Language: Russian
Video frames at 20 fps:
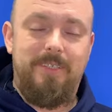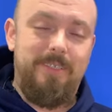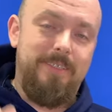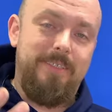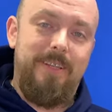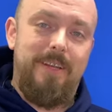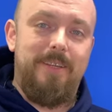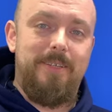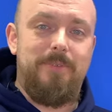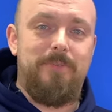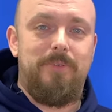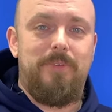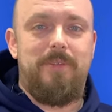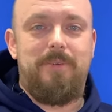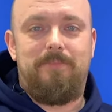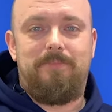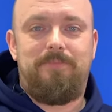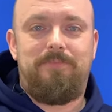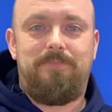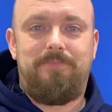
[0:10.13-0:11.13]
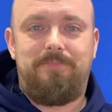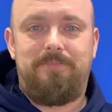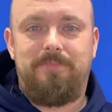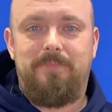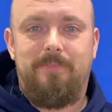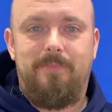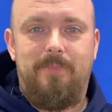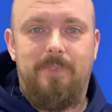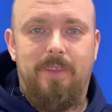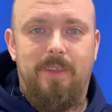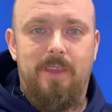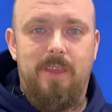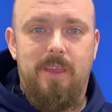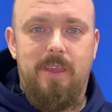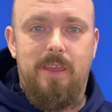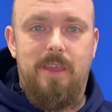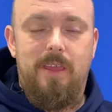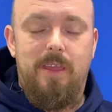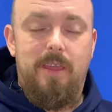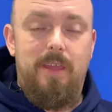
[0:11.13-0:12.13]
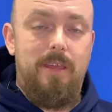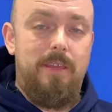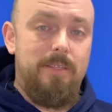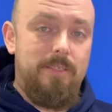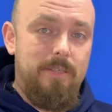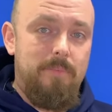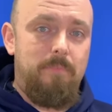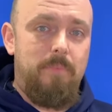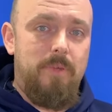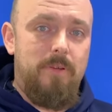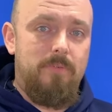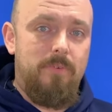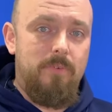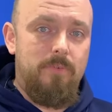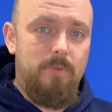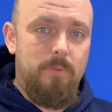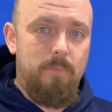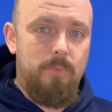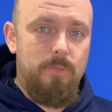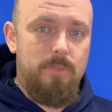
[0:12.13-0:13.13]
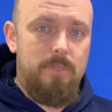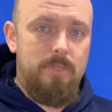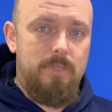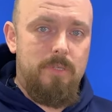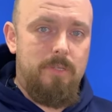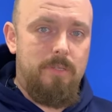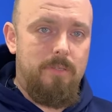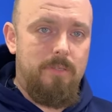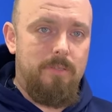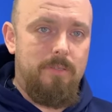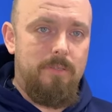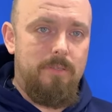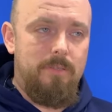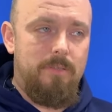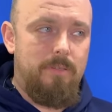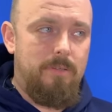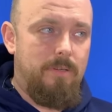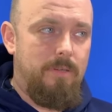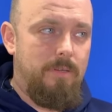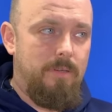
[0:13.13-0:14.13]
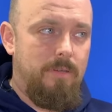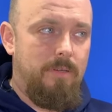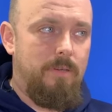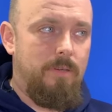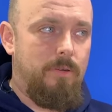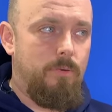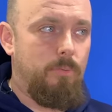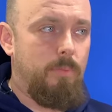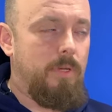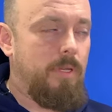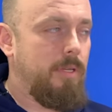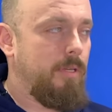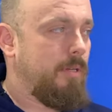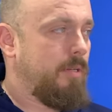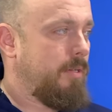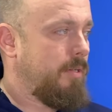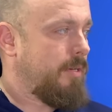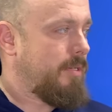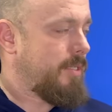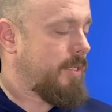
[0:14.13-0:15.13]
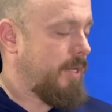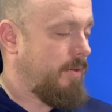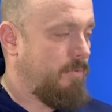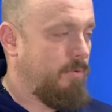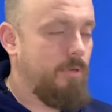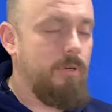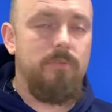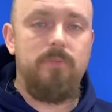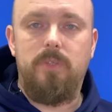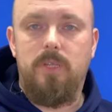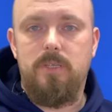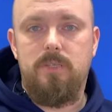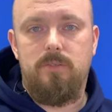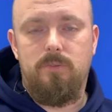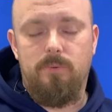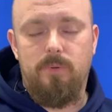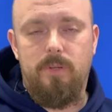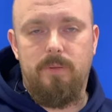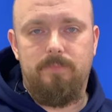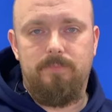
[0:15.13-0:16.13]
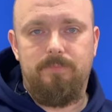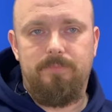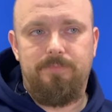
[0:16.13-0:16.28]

Здравствуйте. Это первый выпуск э, рубрики «Разговоров на стуле».